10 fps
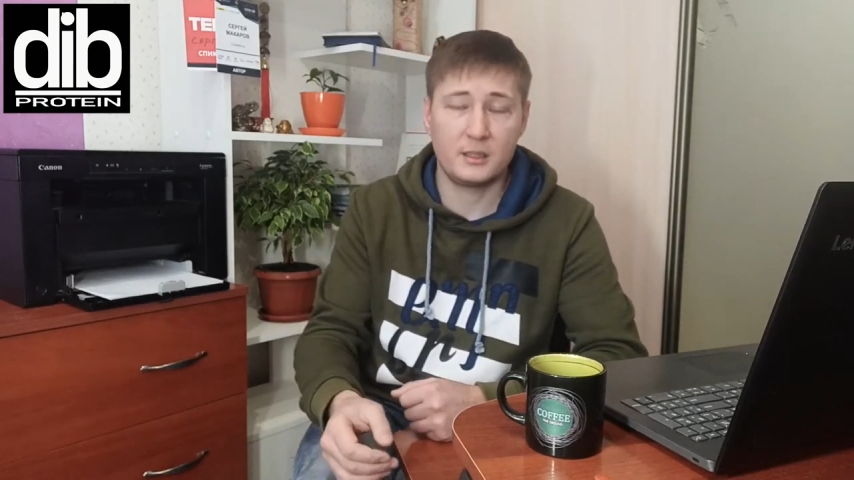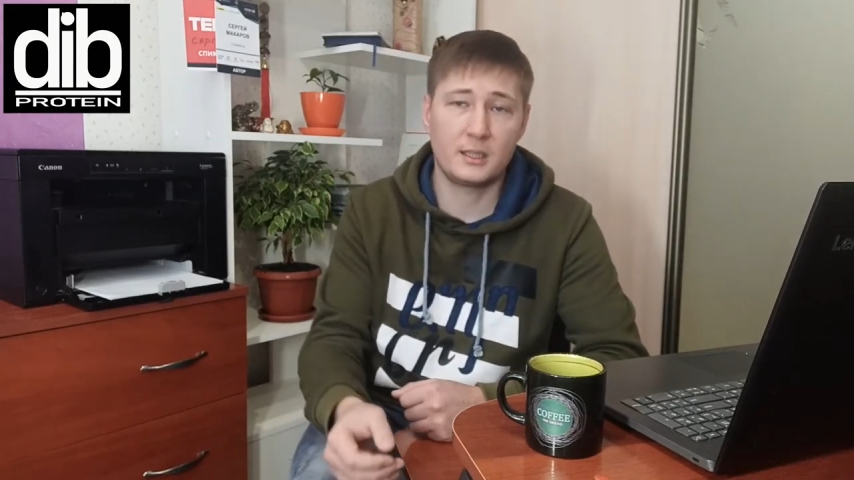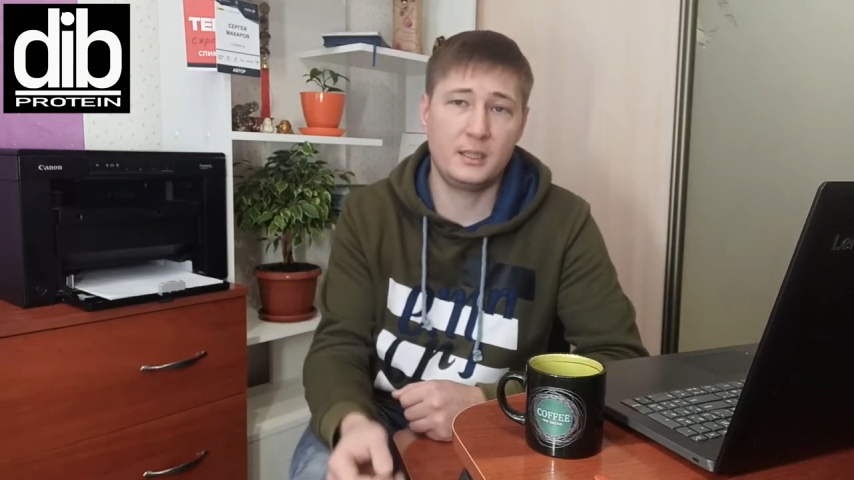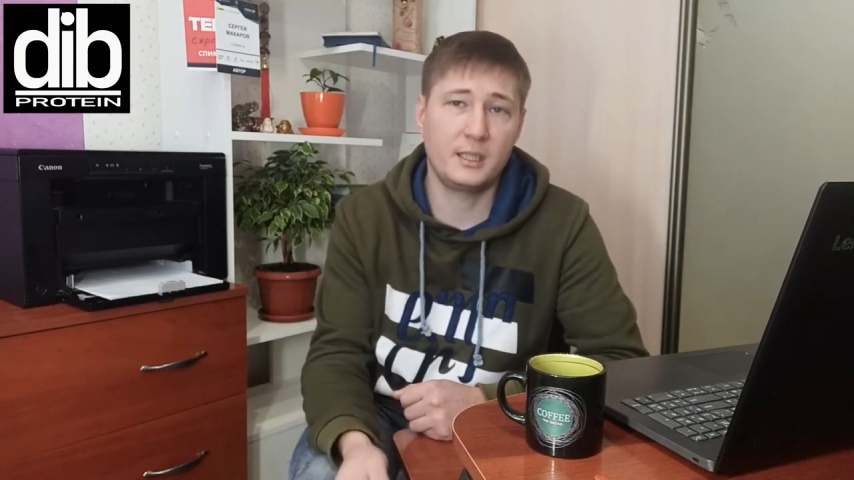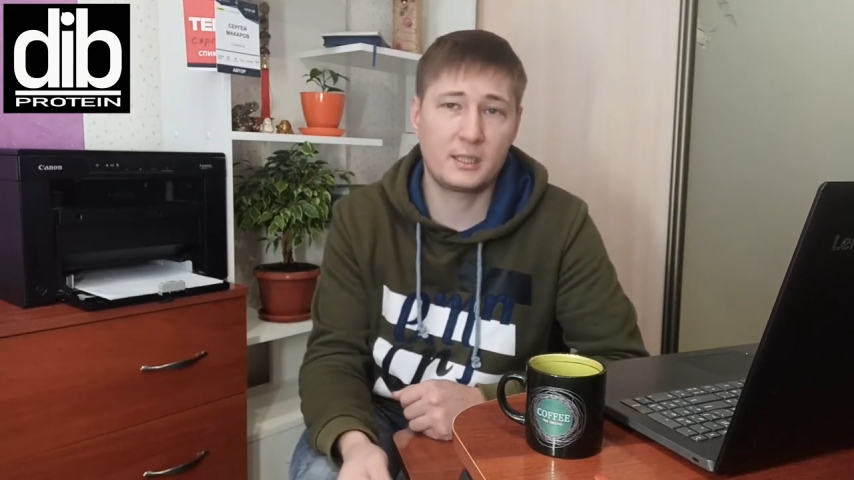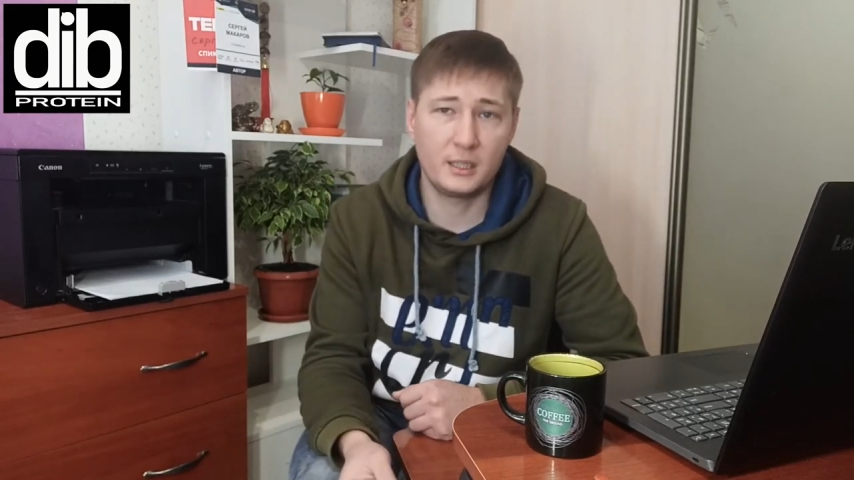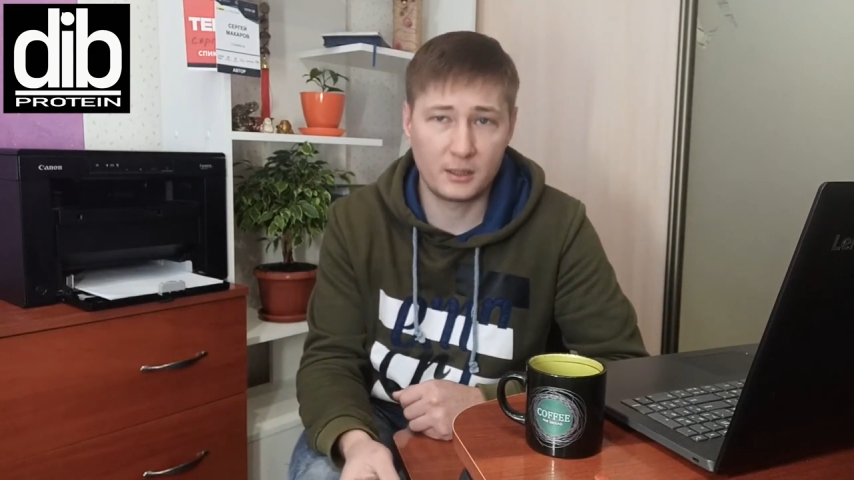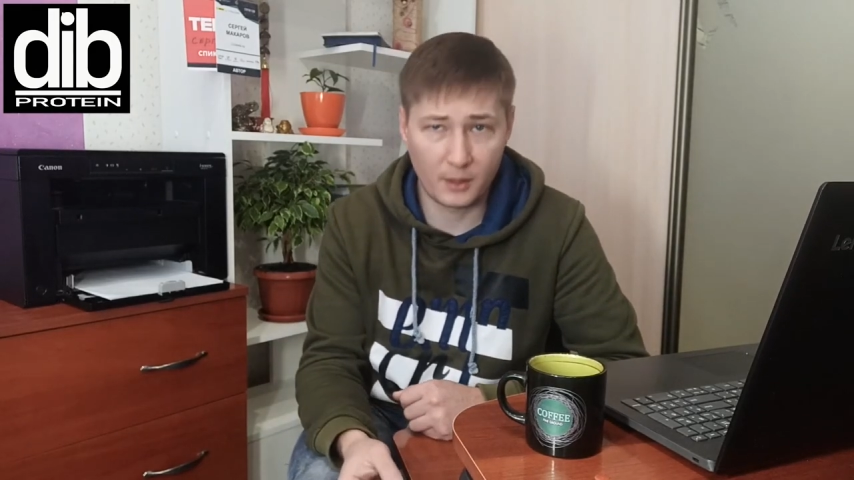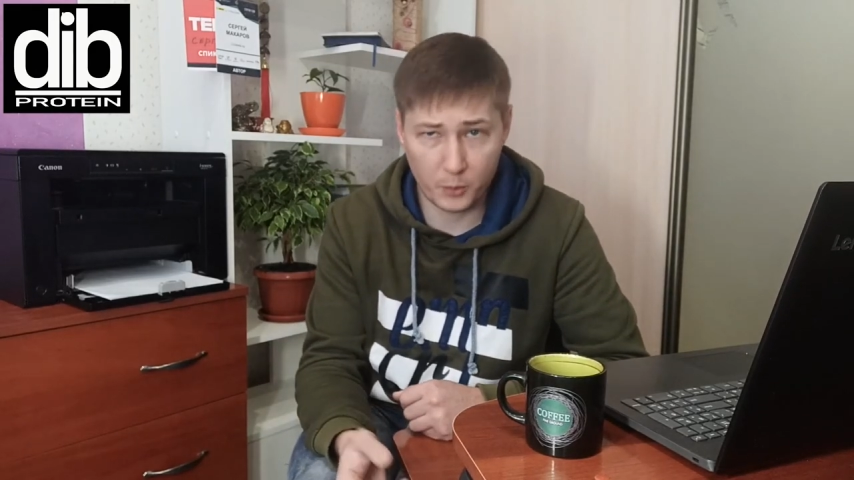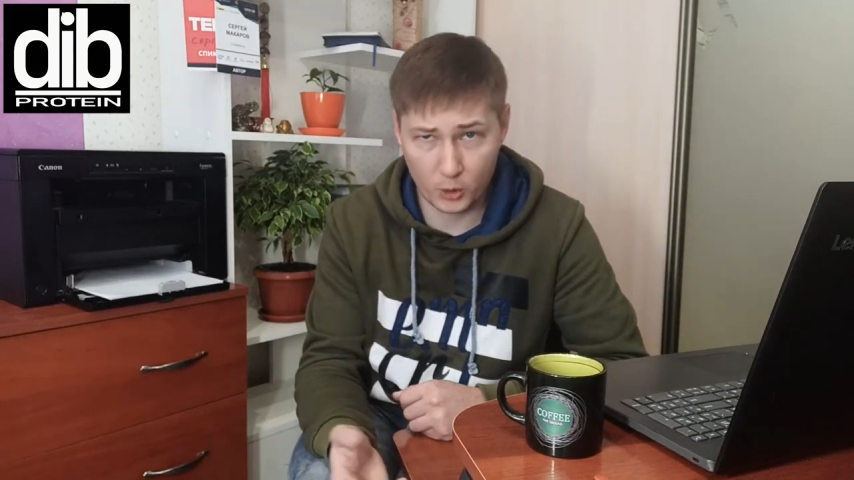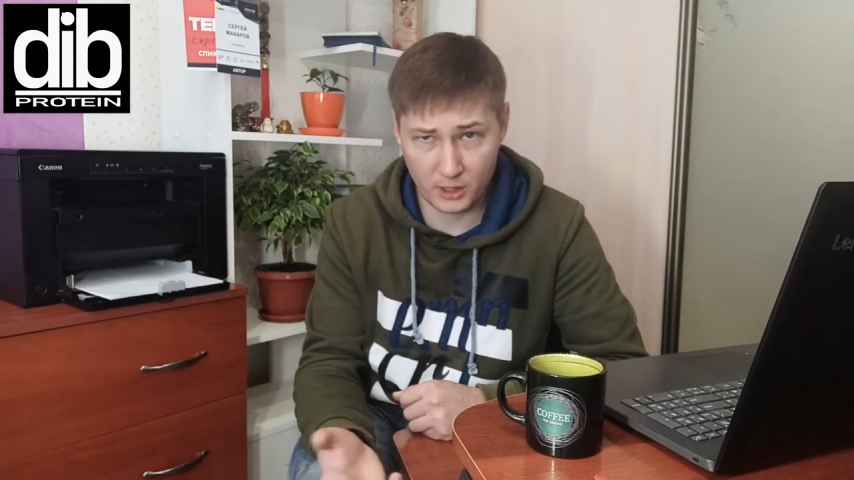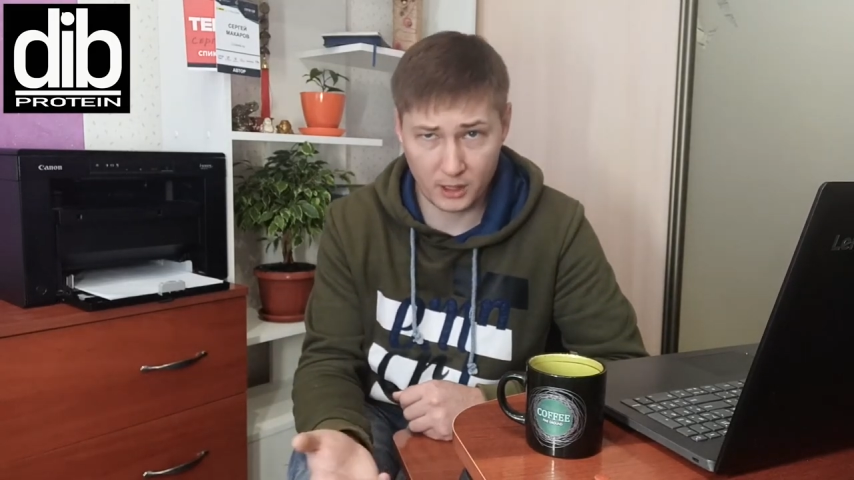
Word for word: Если есть какие-то вопросы,